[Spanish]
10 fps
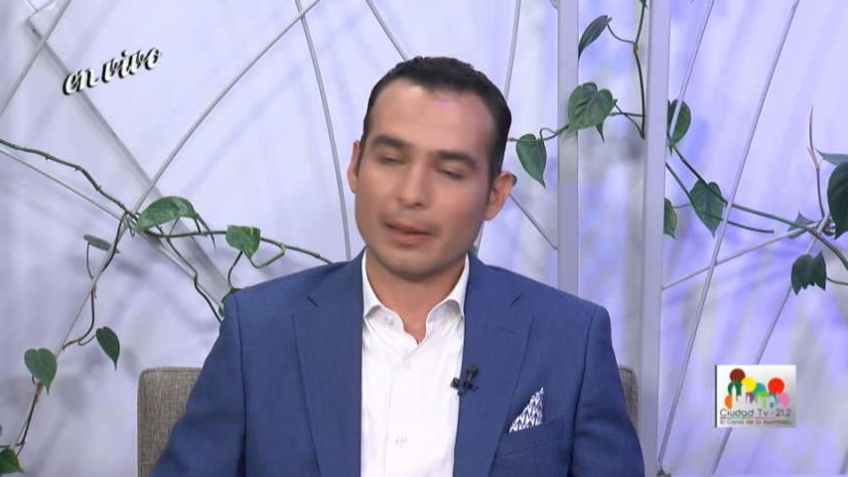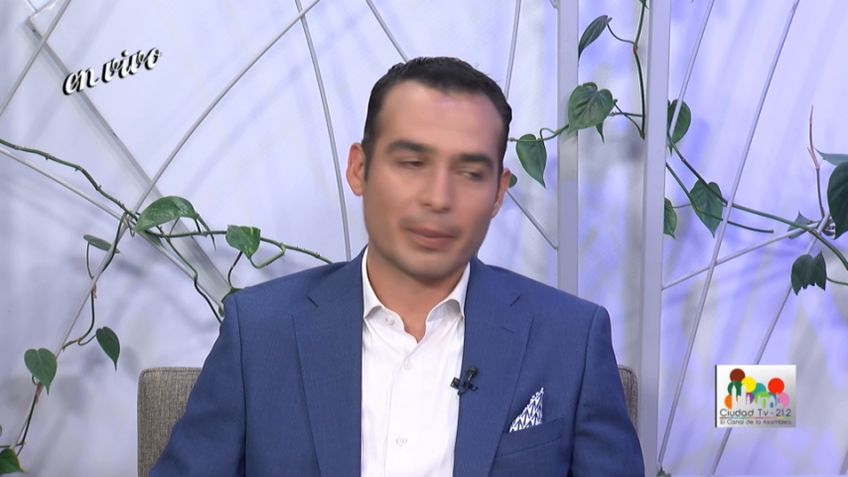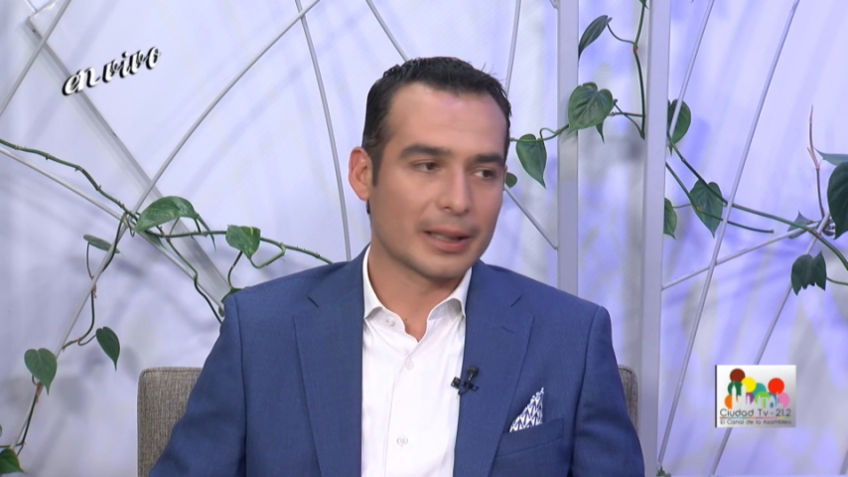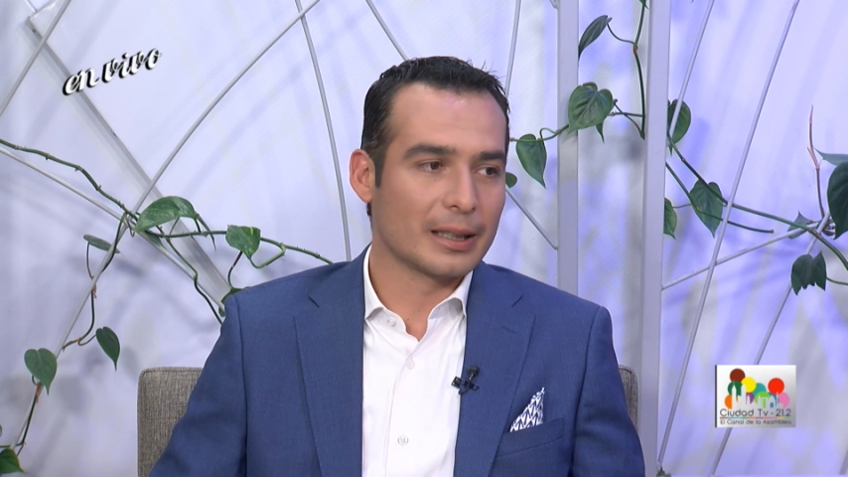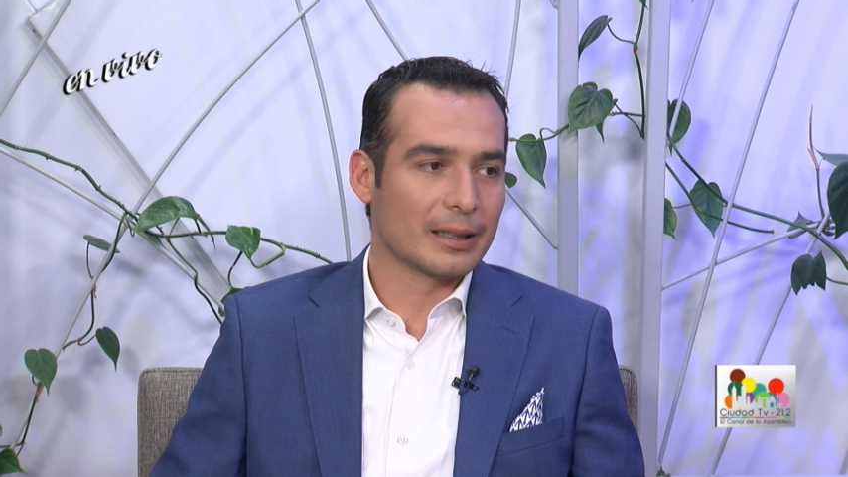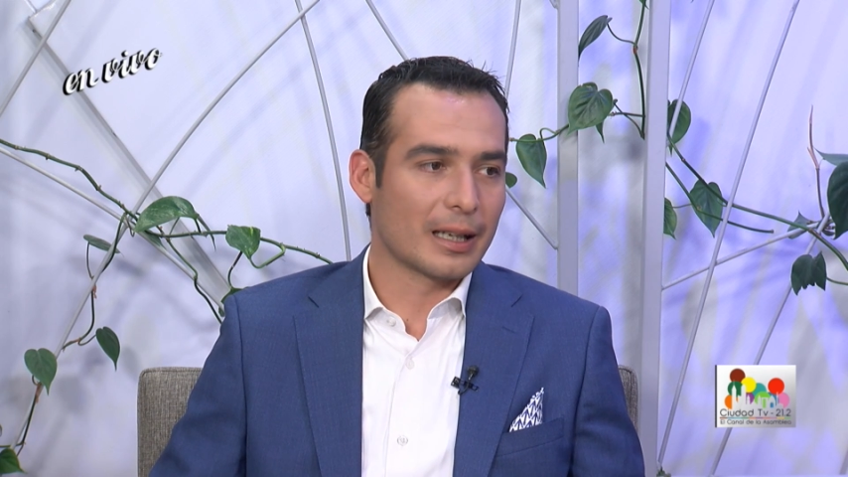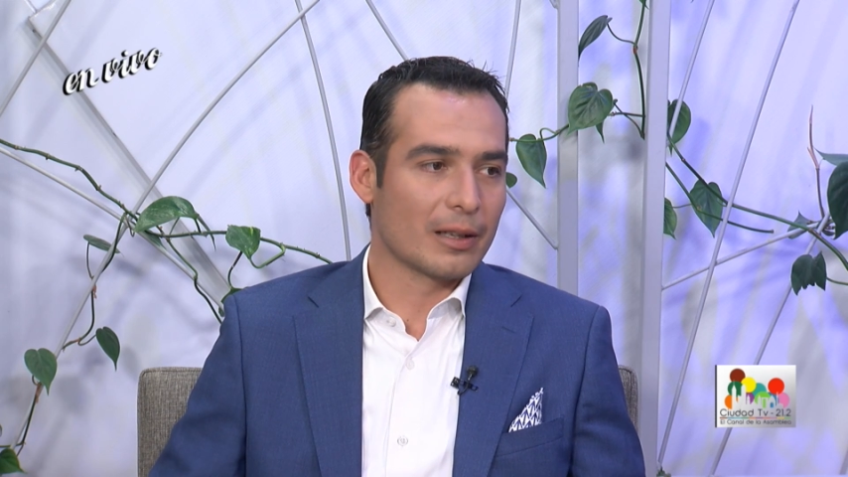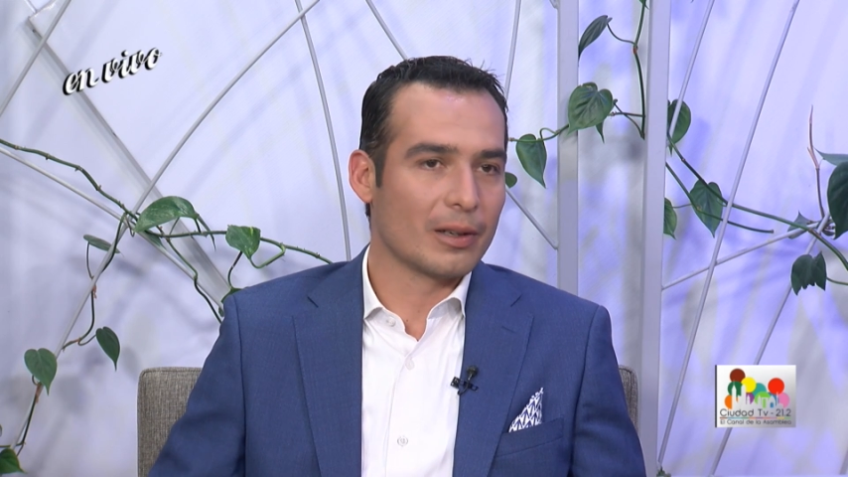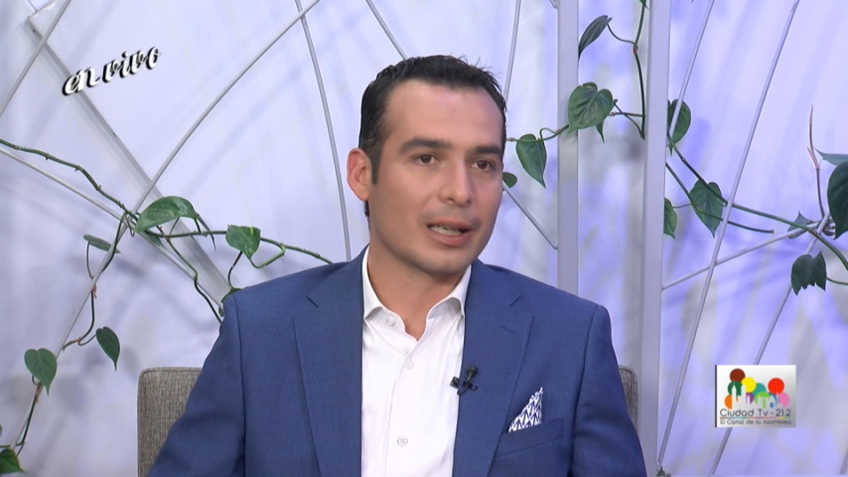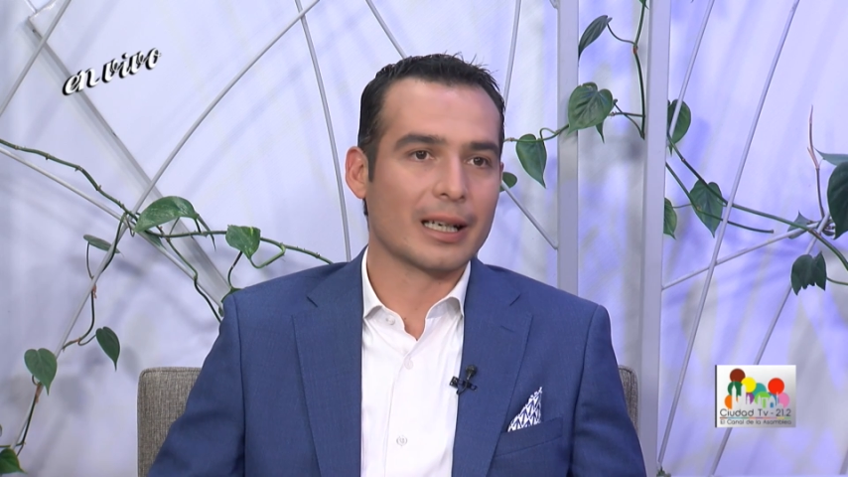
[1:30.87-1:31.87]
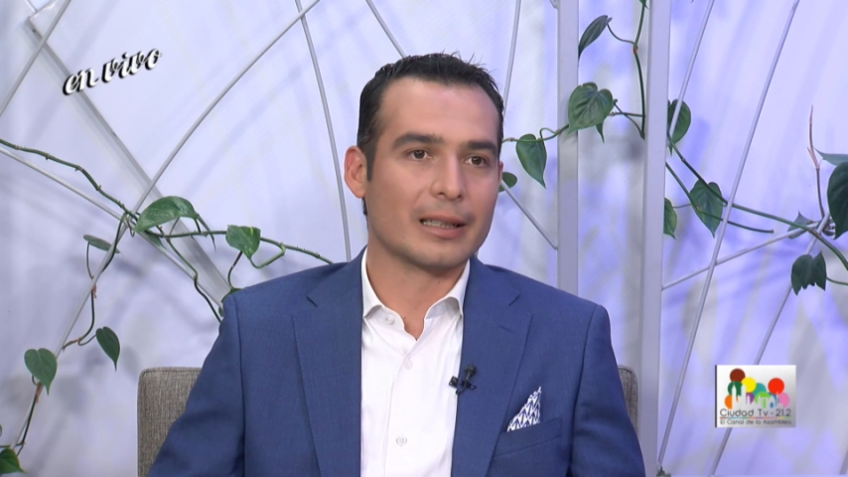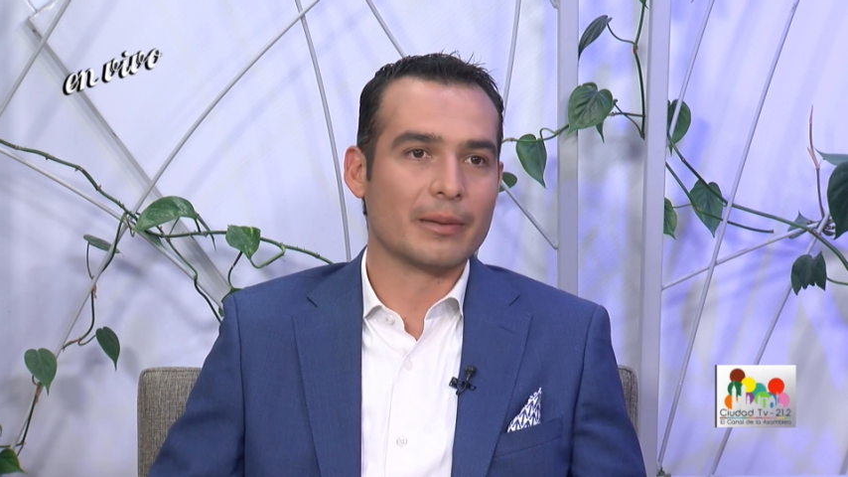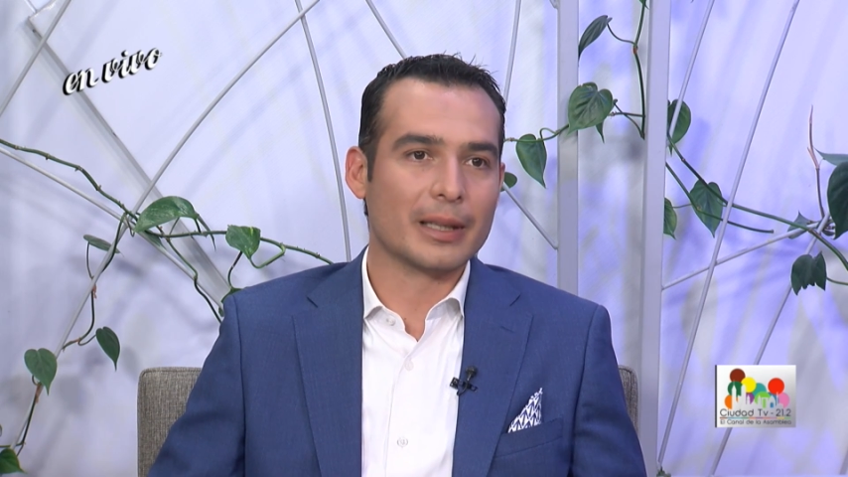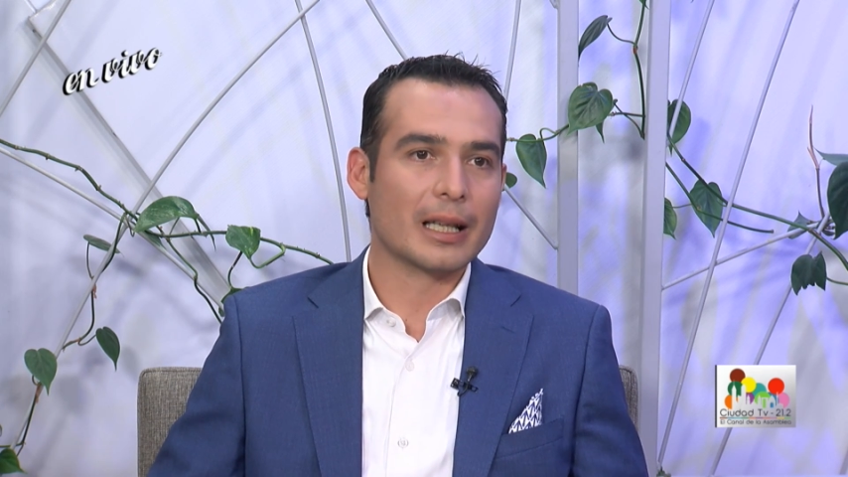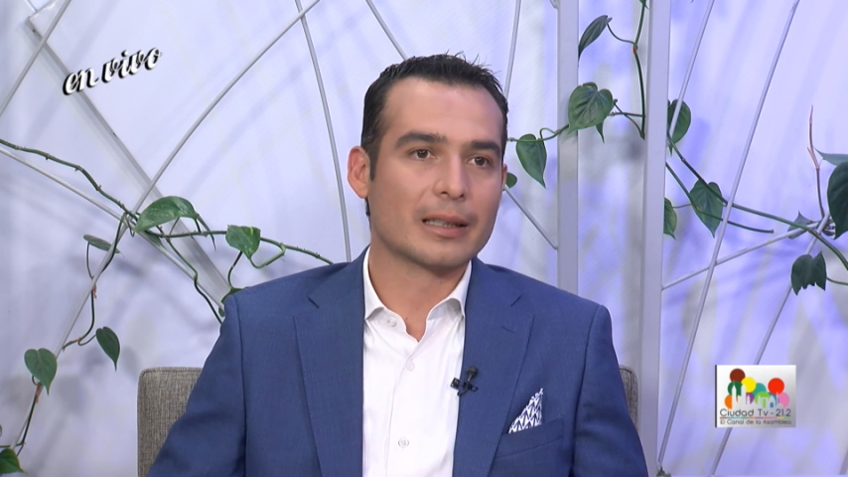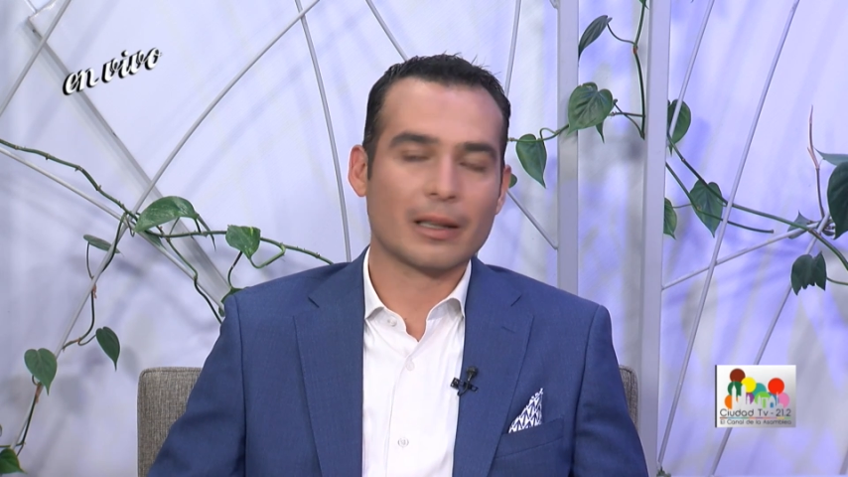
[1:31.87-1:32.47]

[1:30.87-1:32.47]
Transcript: la parte de radio, la creatividad